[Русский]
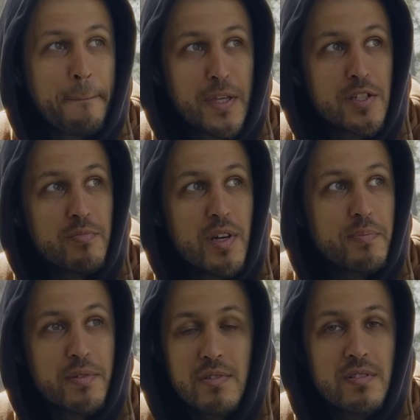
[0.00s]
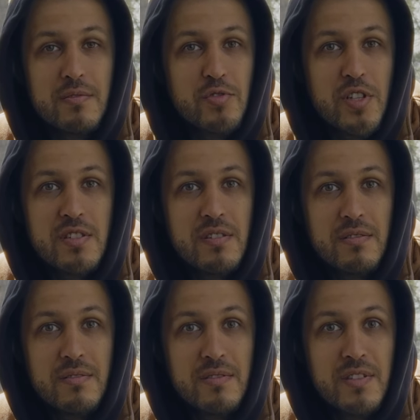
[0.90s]
Кошмар просто, ужасно,
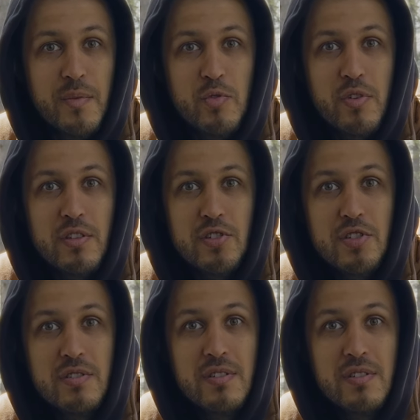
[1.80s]
нам не угодишь.